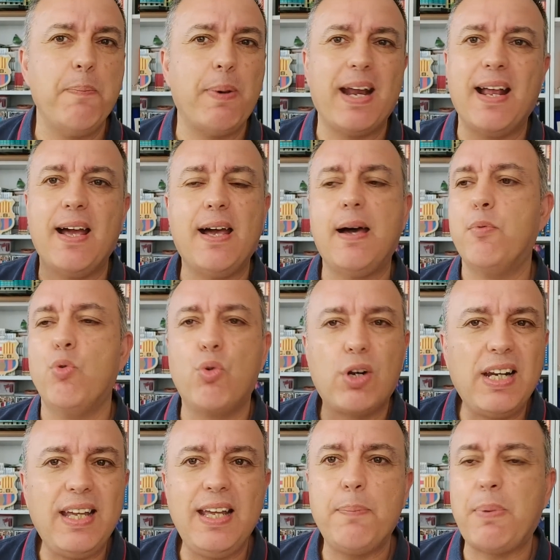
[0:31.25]
para
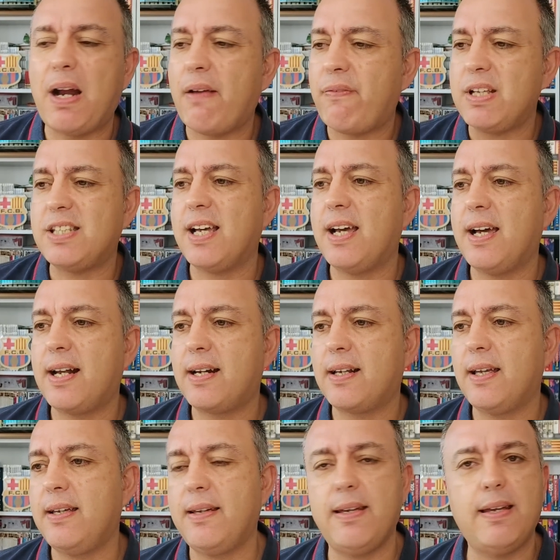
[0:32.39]
aburrir, para fichar
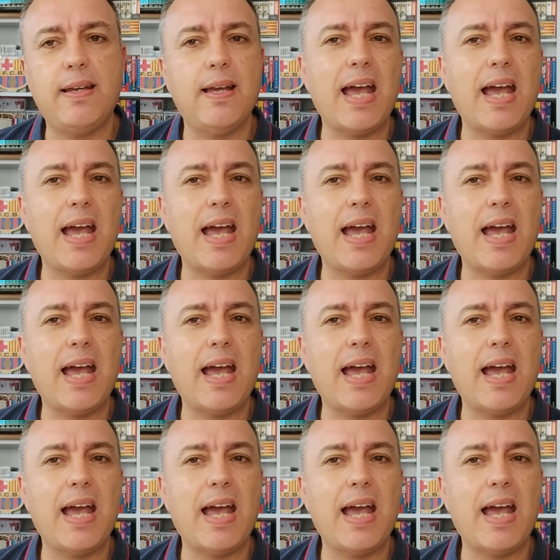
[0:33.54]
eh,